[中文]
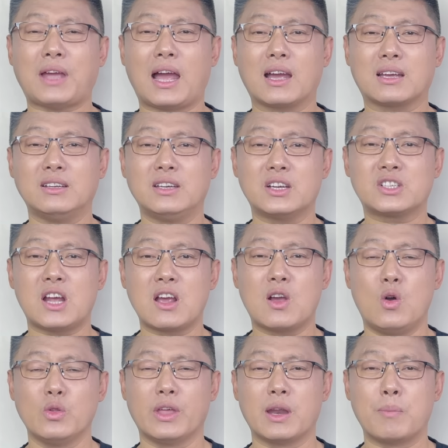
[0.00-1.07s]
那跟这山
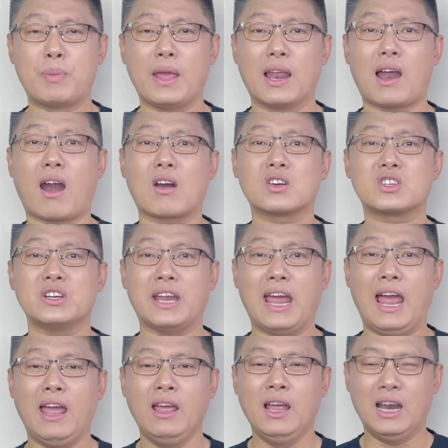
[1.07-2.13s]
沟子里憋了20
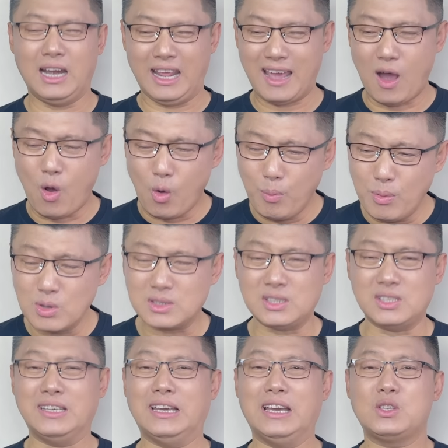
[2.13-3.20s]
年了不
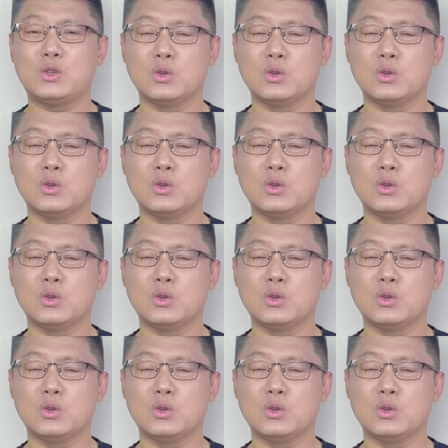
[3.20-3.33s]
起，